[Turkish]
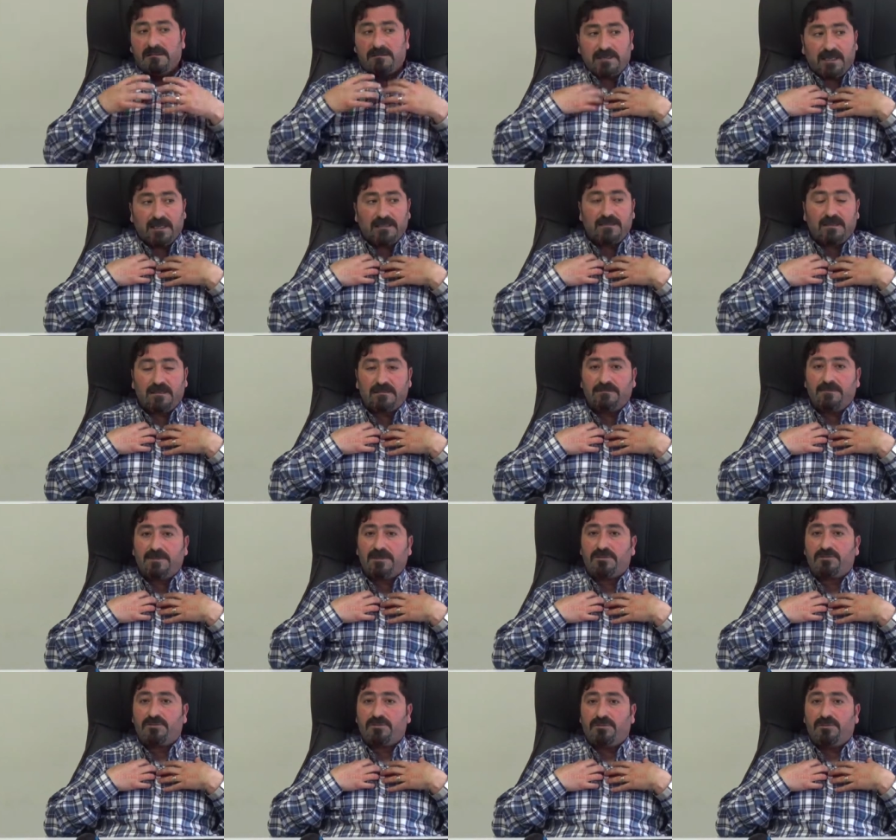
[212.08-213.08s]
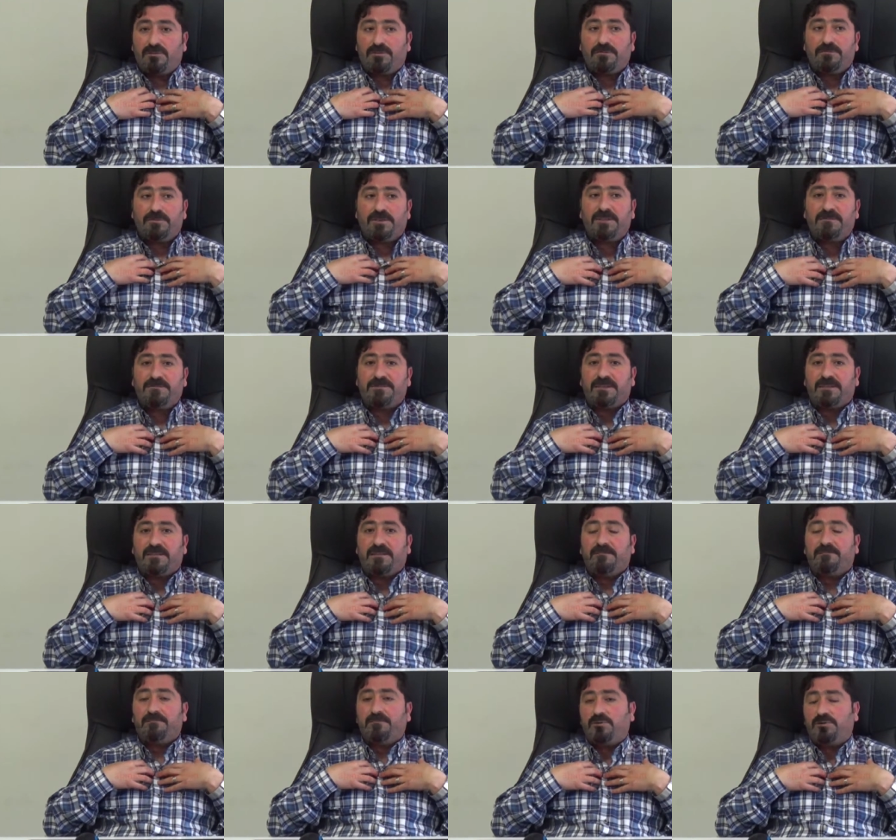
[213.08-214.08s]
kendi adıma da söylüyorum kimse
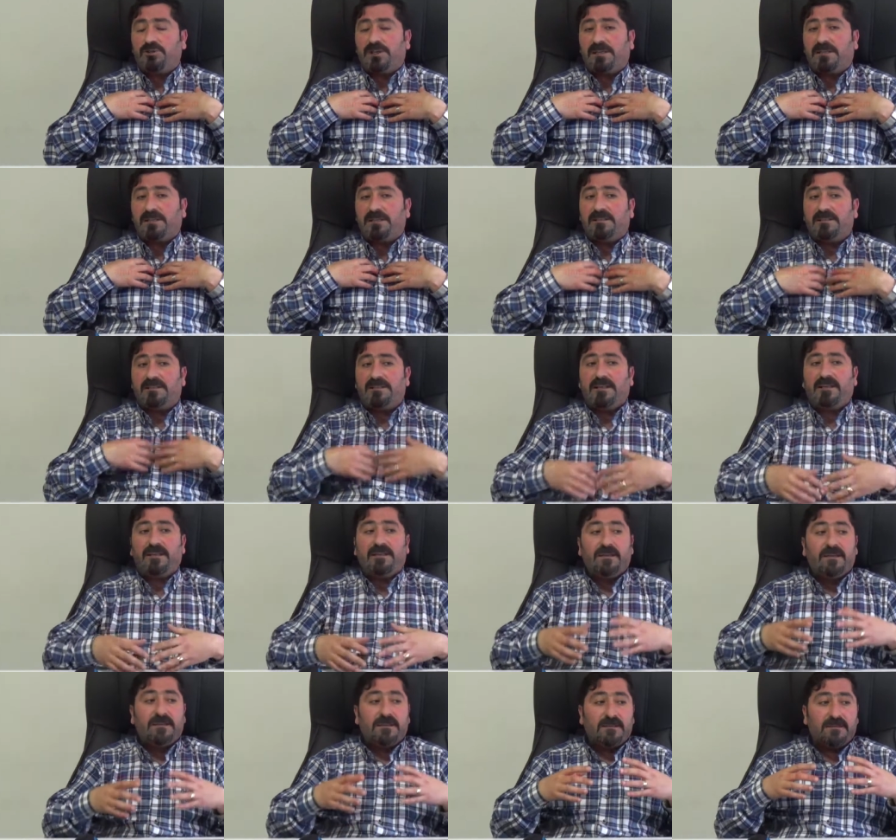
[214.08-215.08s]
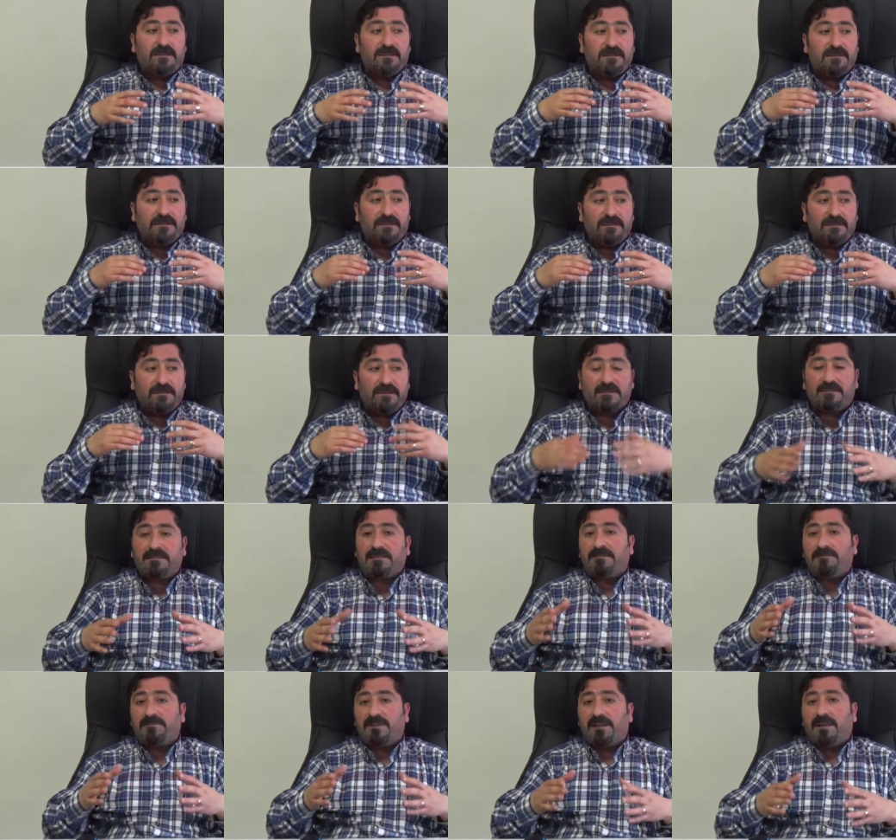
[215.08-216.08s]
de bu şekilde e,
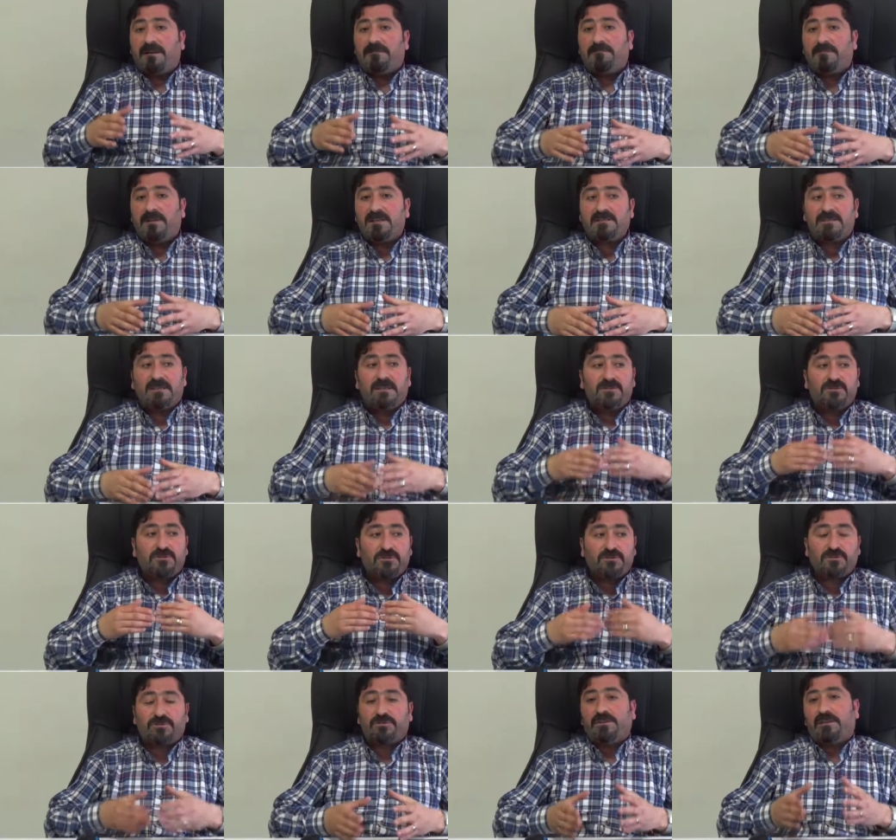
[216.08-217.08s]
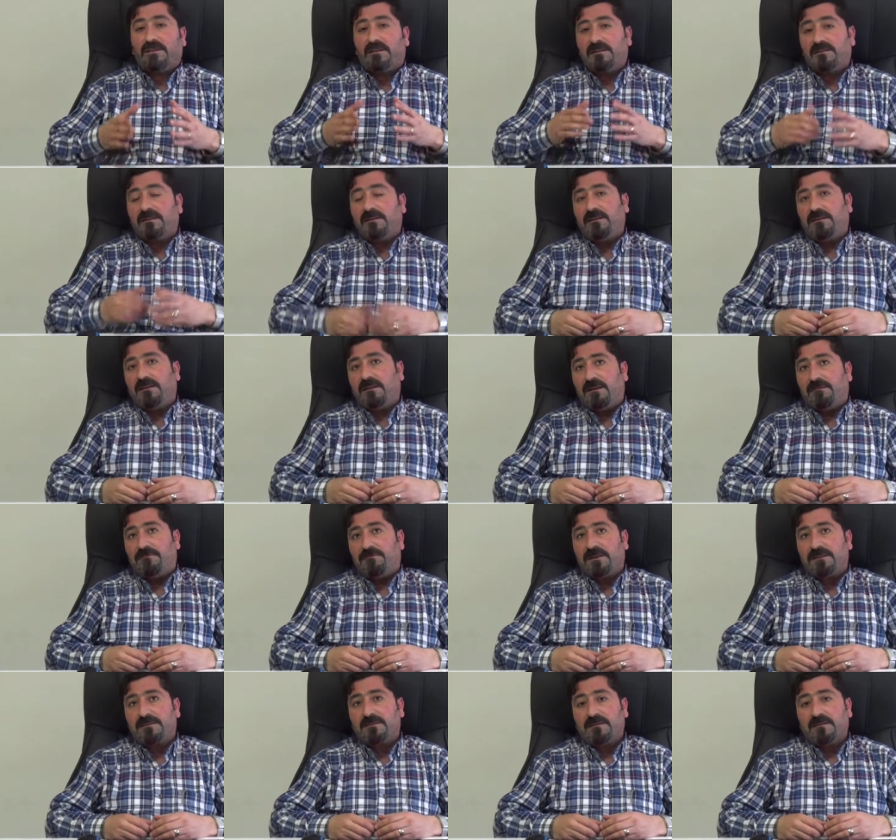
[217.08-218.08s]
yatırım da yapmaz. Çocuklarla da
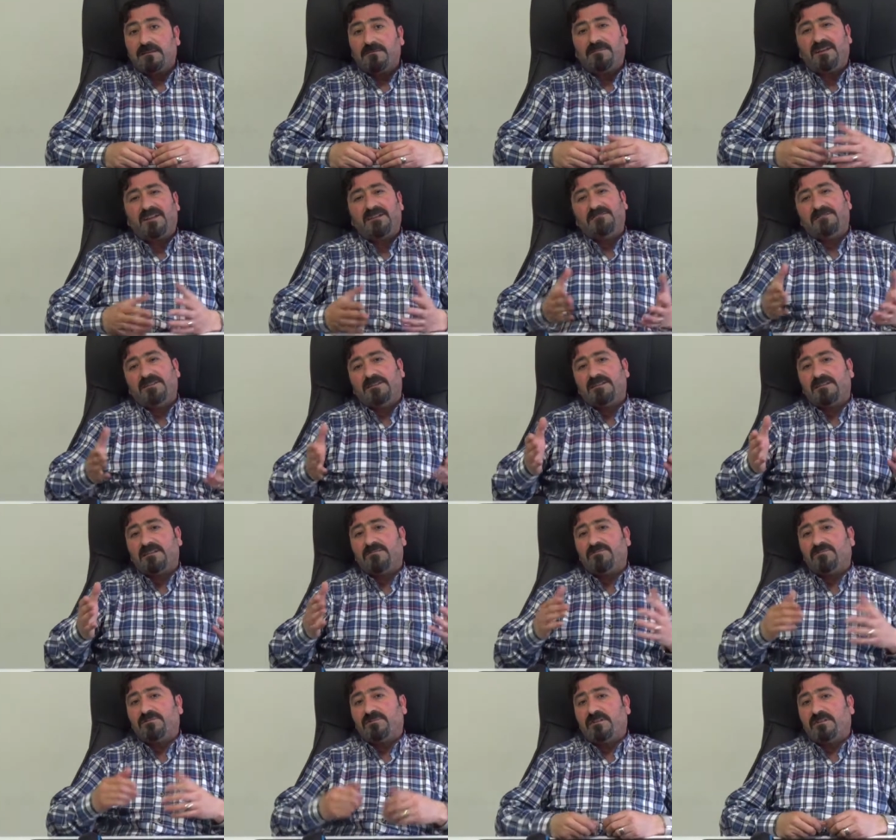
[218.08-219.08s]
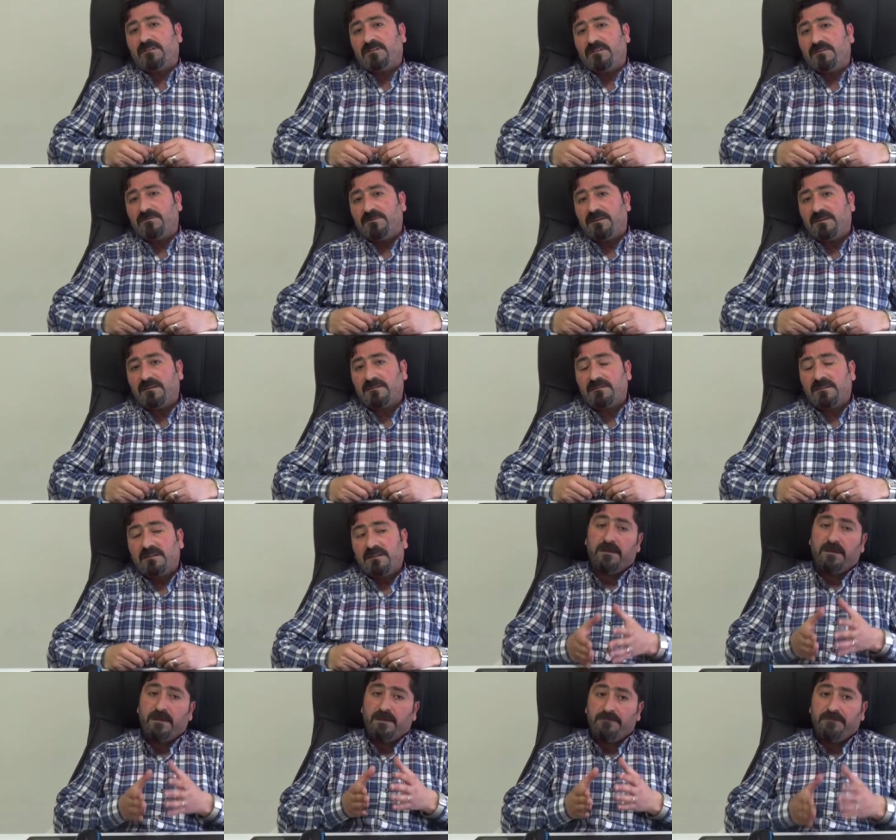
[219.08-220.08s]
ilgilenmez. Benim diyeceğim bunlardan ibaret.
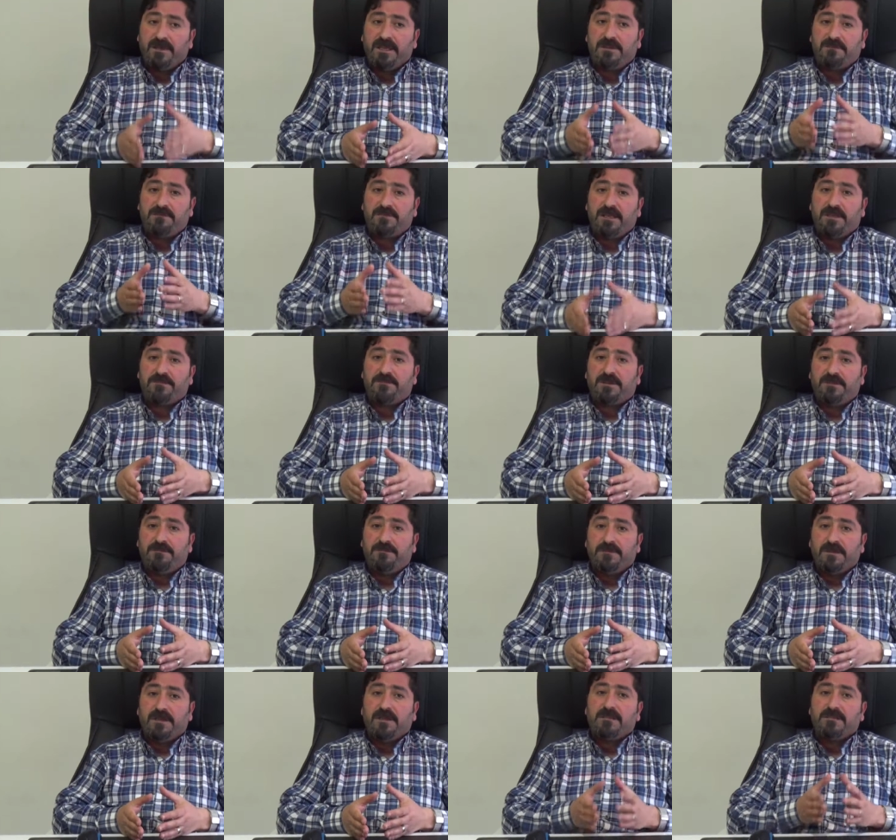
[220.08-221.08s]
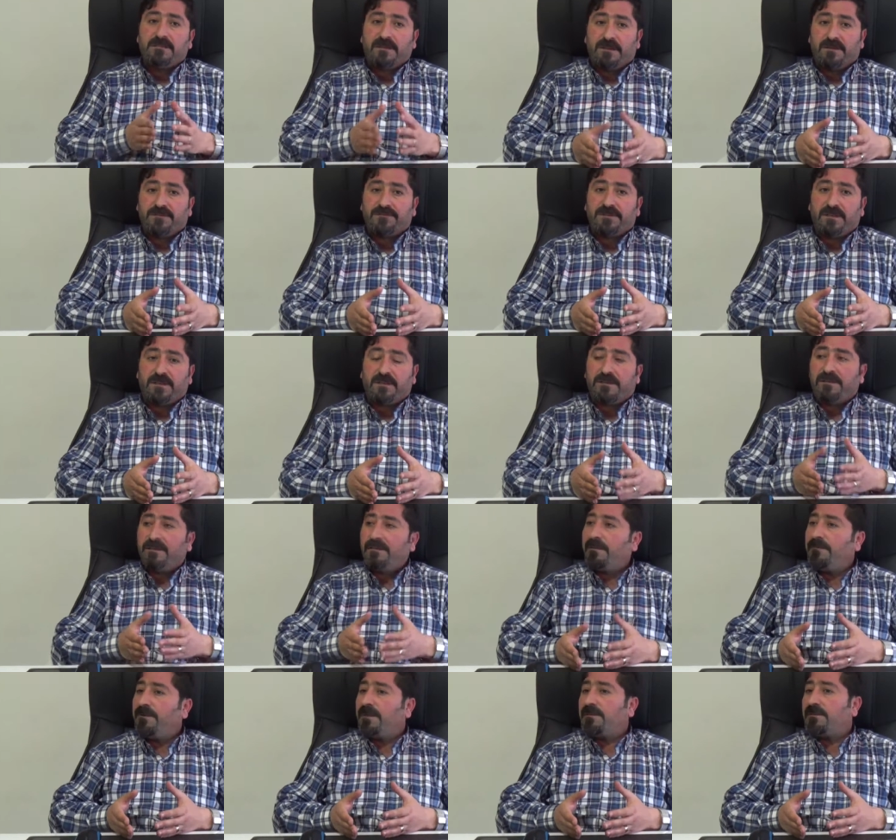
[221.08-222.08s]
Benim tepkim taraftarı ne
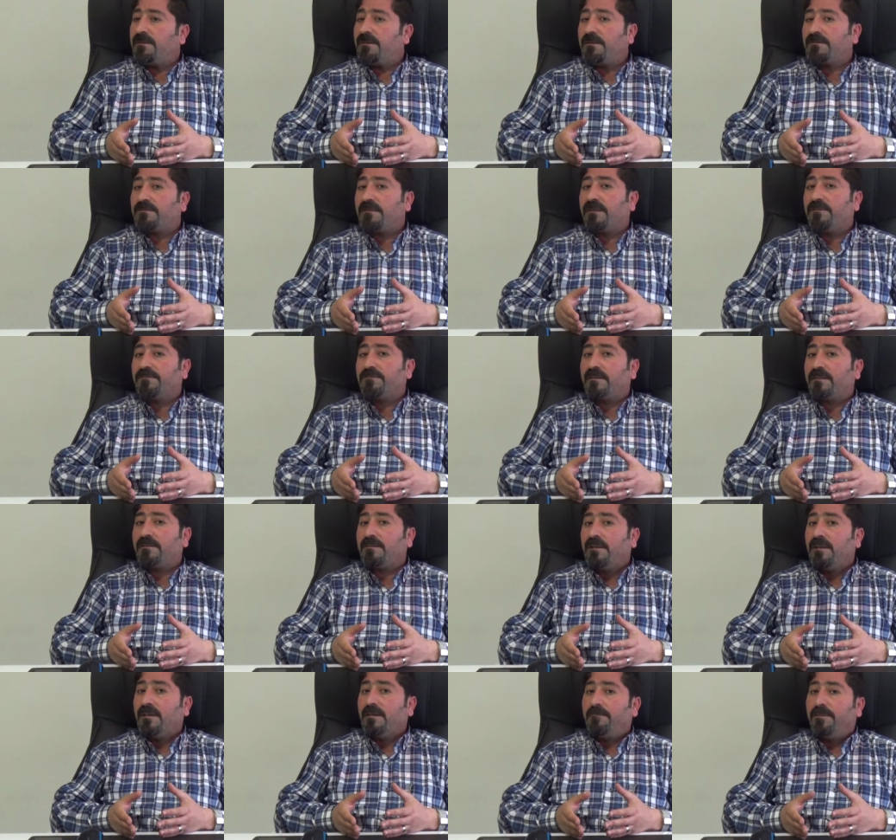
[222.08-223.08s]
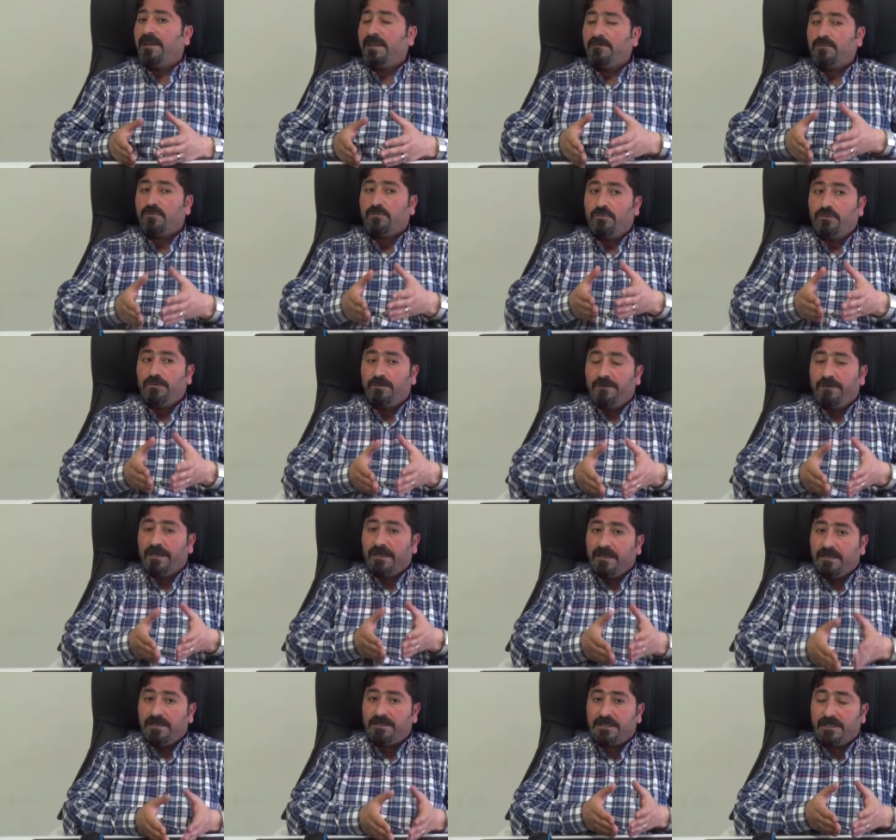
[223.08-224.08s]
demektir ya taraftar benim kulübeme
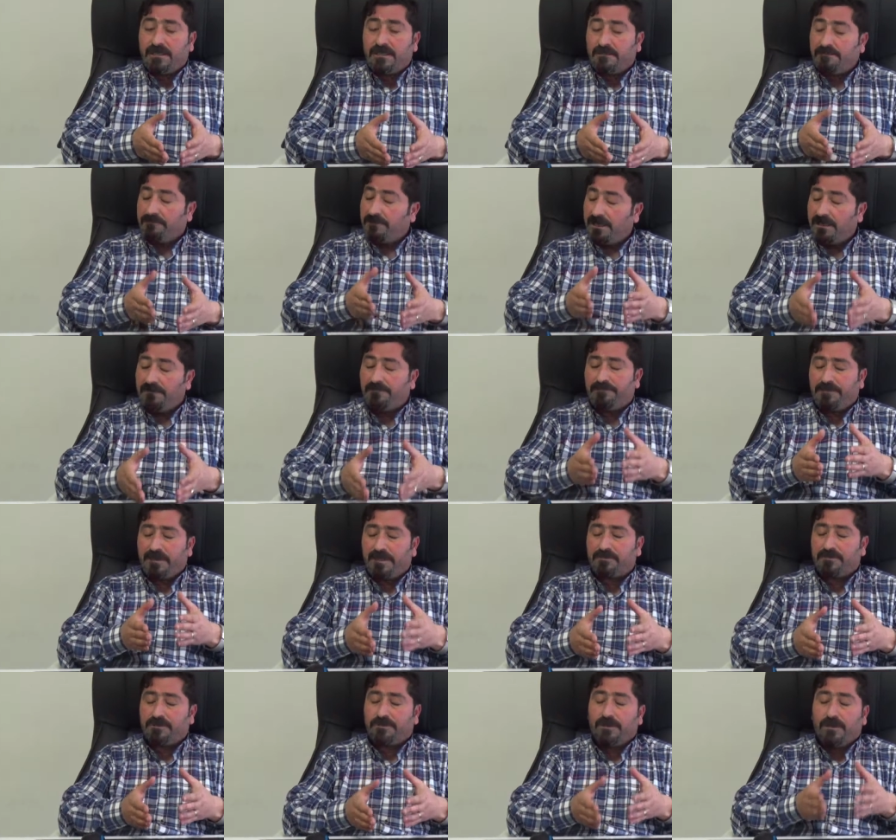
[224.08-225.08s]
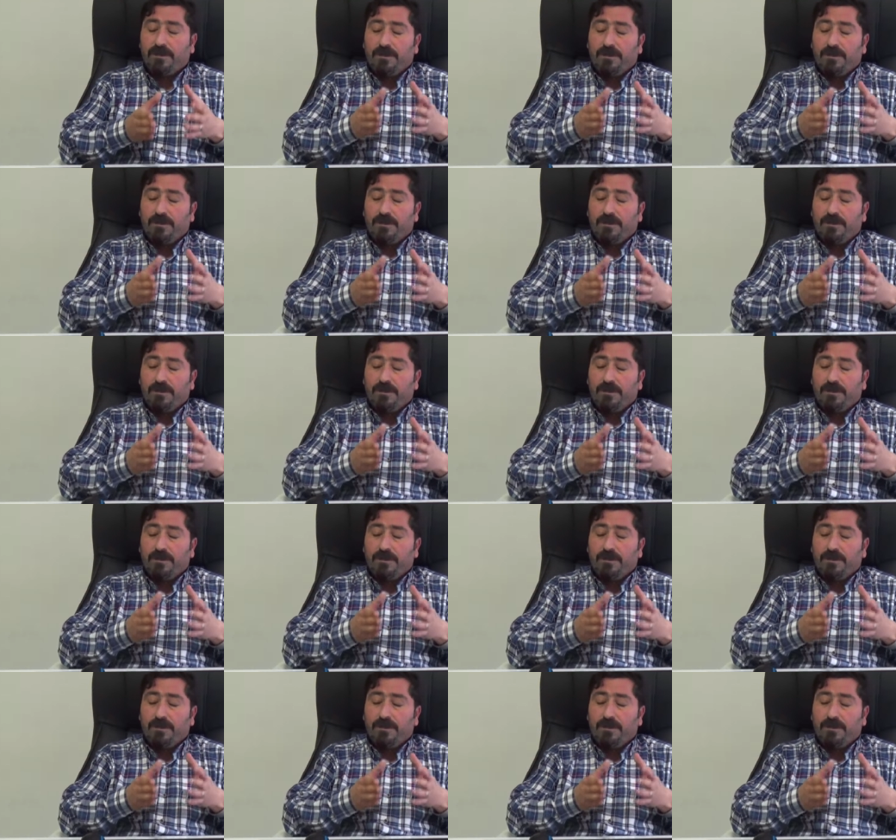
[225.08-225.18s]
gelecek. Benim pardon